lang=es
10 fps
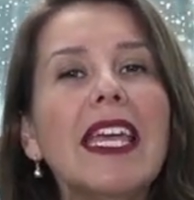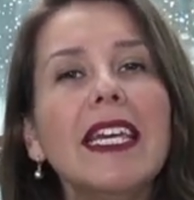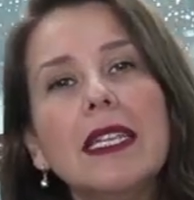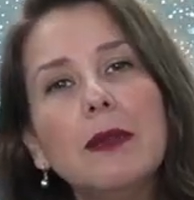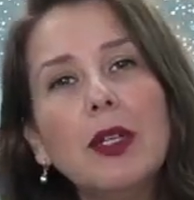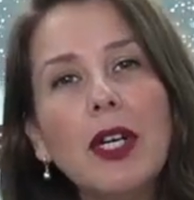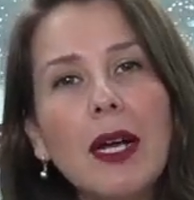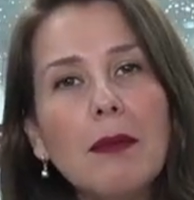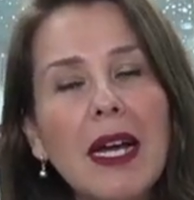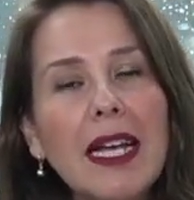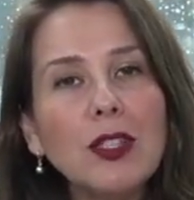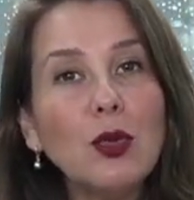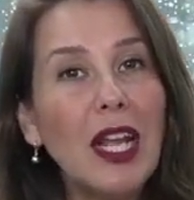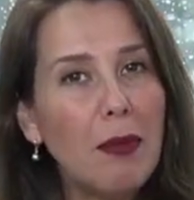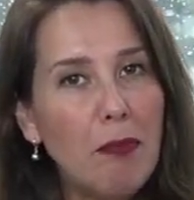y este programa es
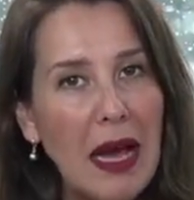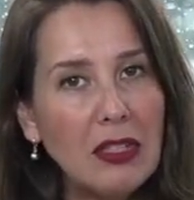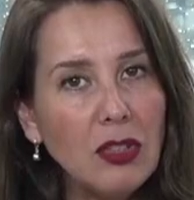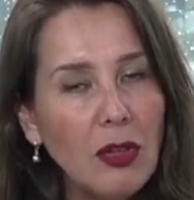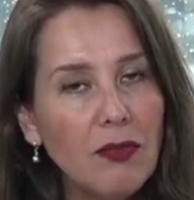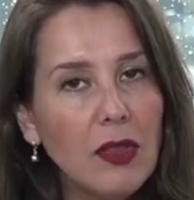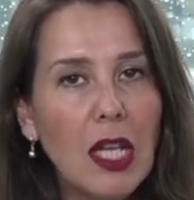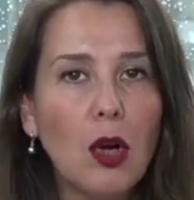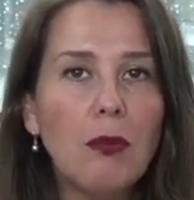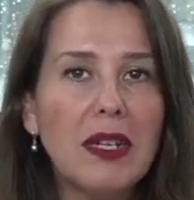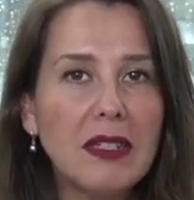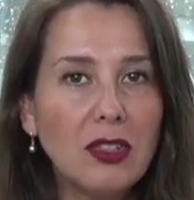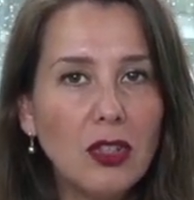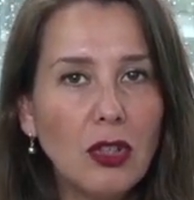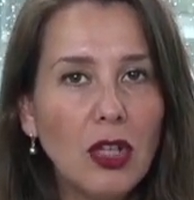un espacio de
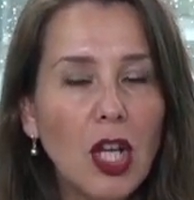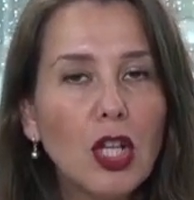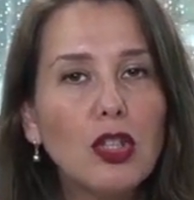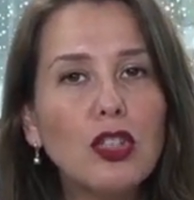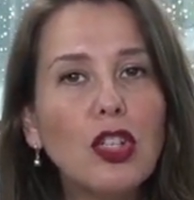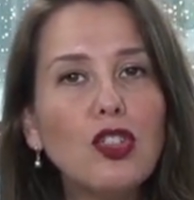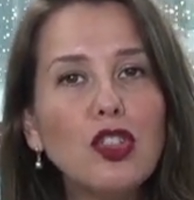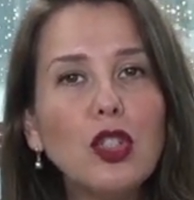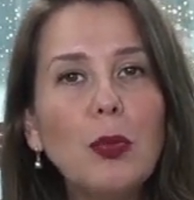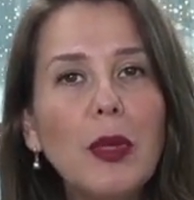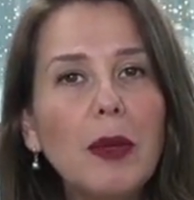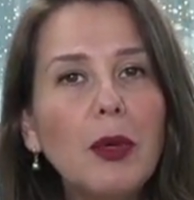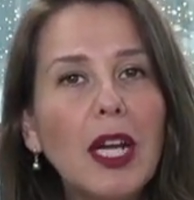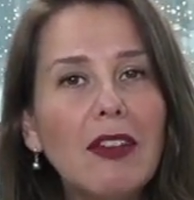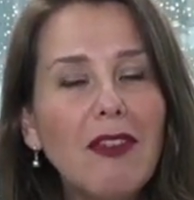conversación donde nosotros
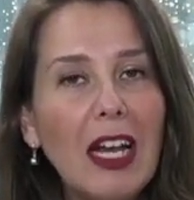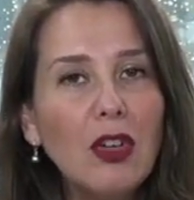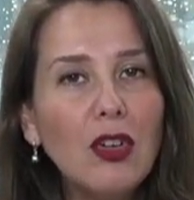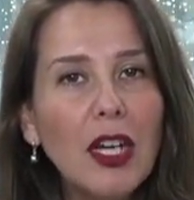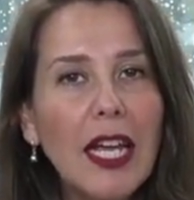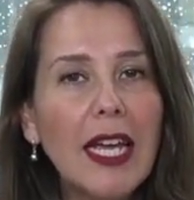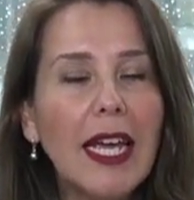ponemos el valor